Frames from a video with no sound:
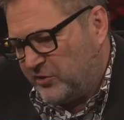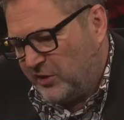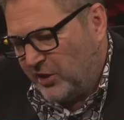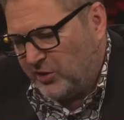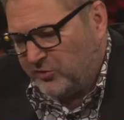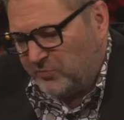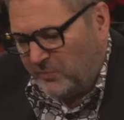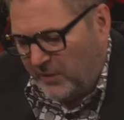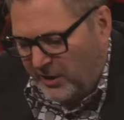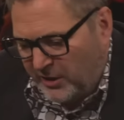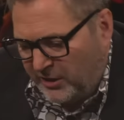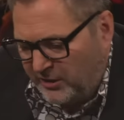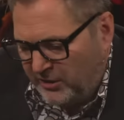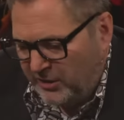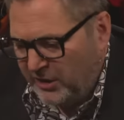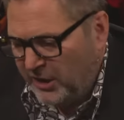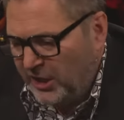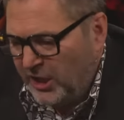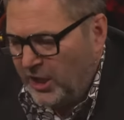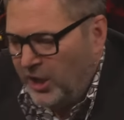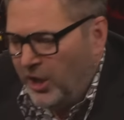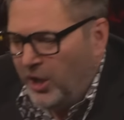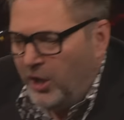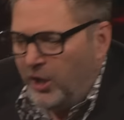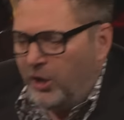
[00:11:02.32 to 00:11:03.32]
dich erstmal hin.
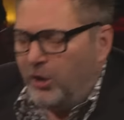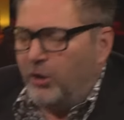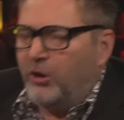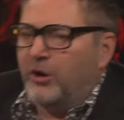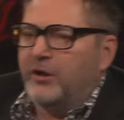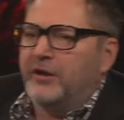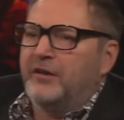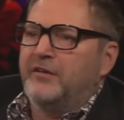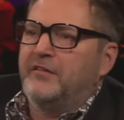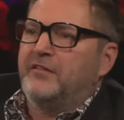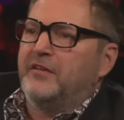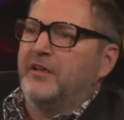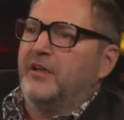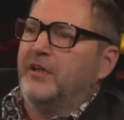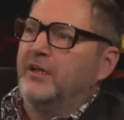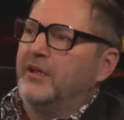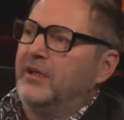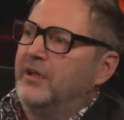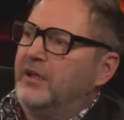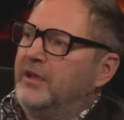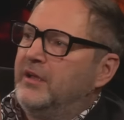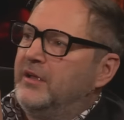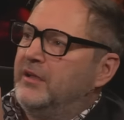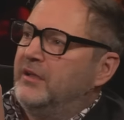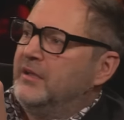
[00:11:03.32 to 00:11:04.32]
Und
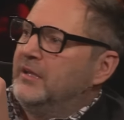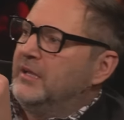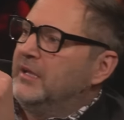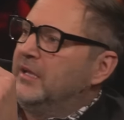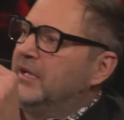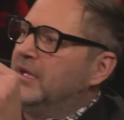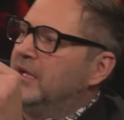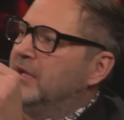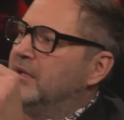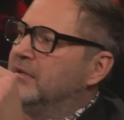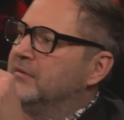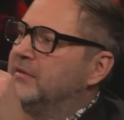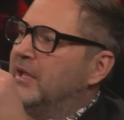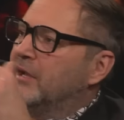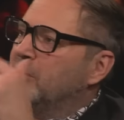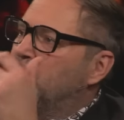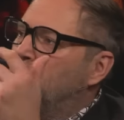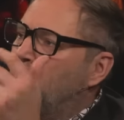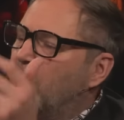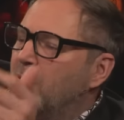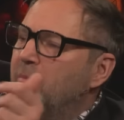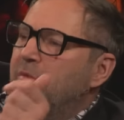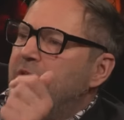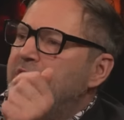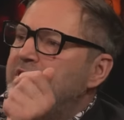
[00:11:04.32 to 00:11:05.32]
äh, dann
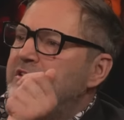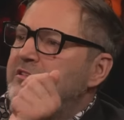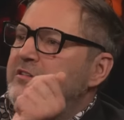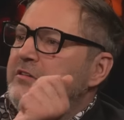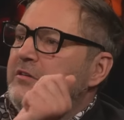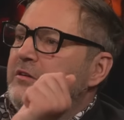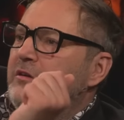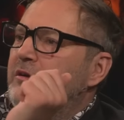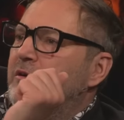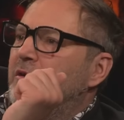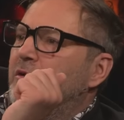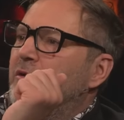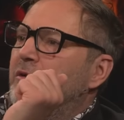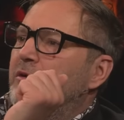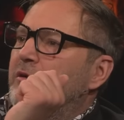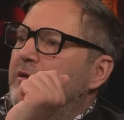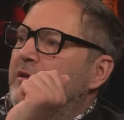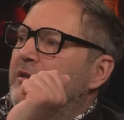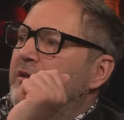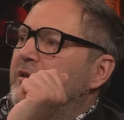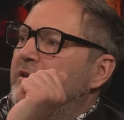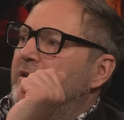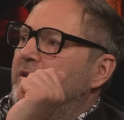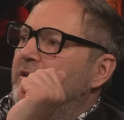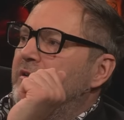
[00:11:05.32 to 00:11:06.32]
komme ich
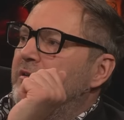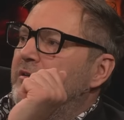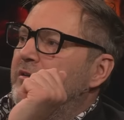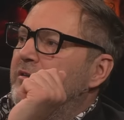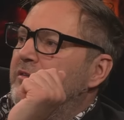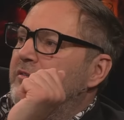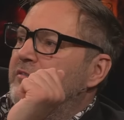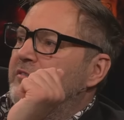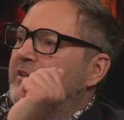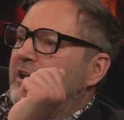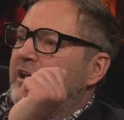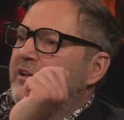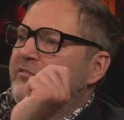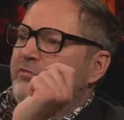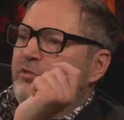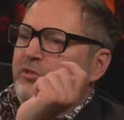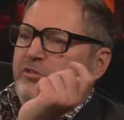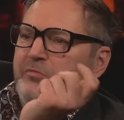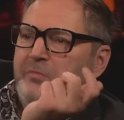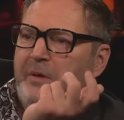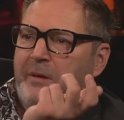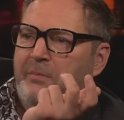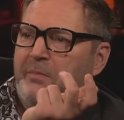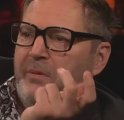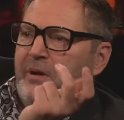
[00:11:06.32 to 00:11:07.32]
und sage ich, wo
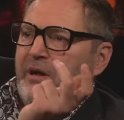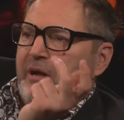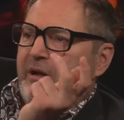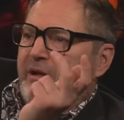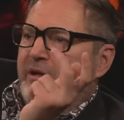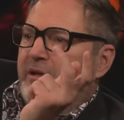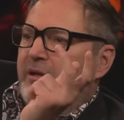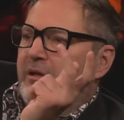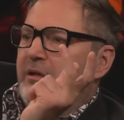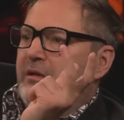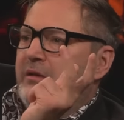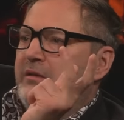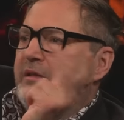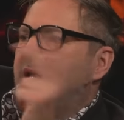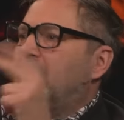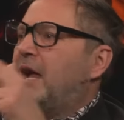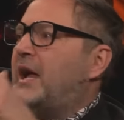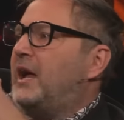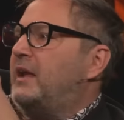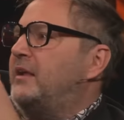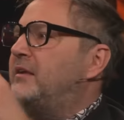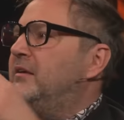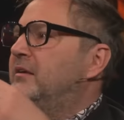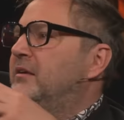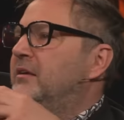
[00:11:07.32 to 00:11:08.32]
ist Papa?
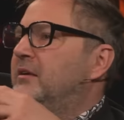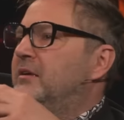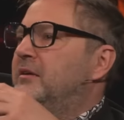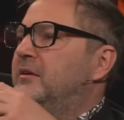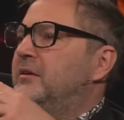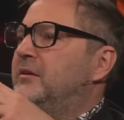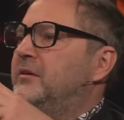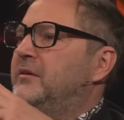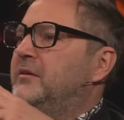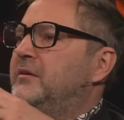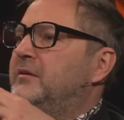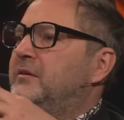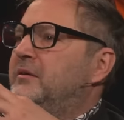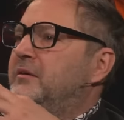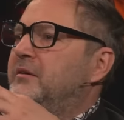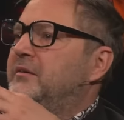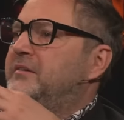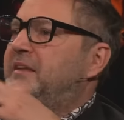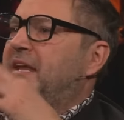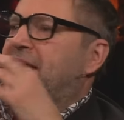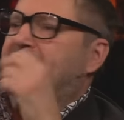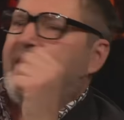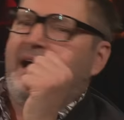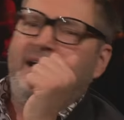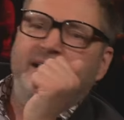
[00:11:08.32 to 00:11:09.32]
Ja, äh,
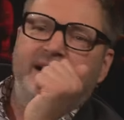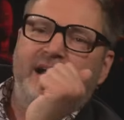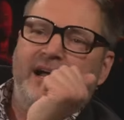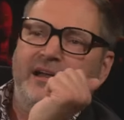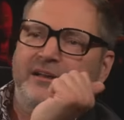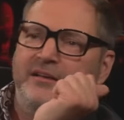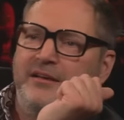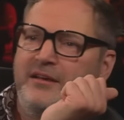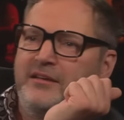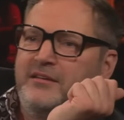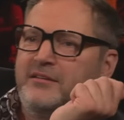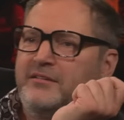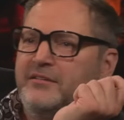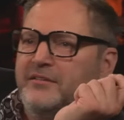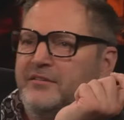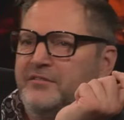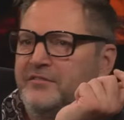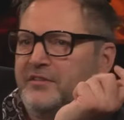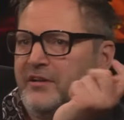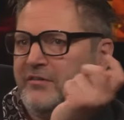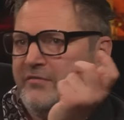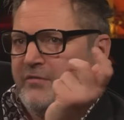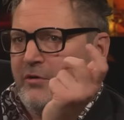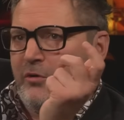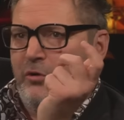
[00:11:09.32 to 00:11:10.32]
der kann gerade nicht. Ich
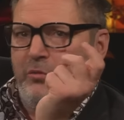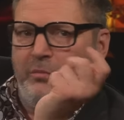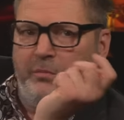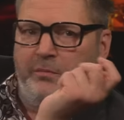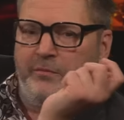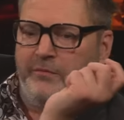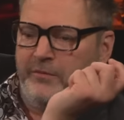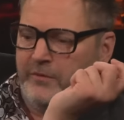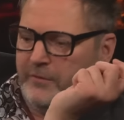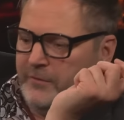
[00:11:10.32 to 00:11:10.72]
sage, warum?